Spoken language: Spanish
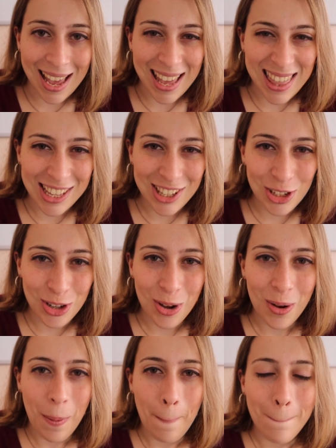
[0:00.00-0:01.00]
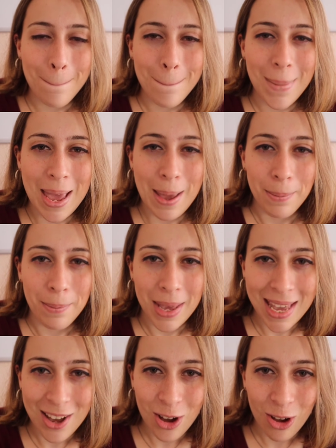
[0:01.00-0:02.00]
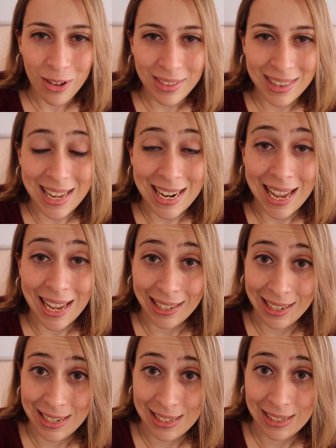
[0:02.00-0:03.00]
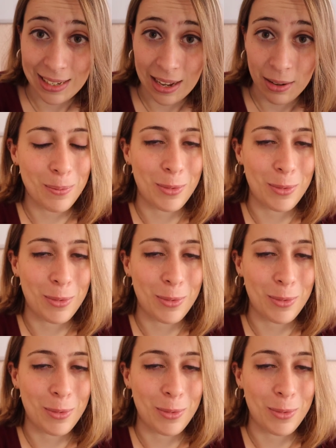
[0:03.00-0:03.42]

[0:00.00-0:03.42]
He dicho memeo de la risa.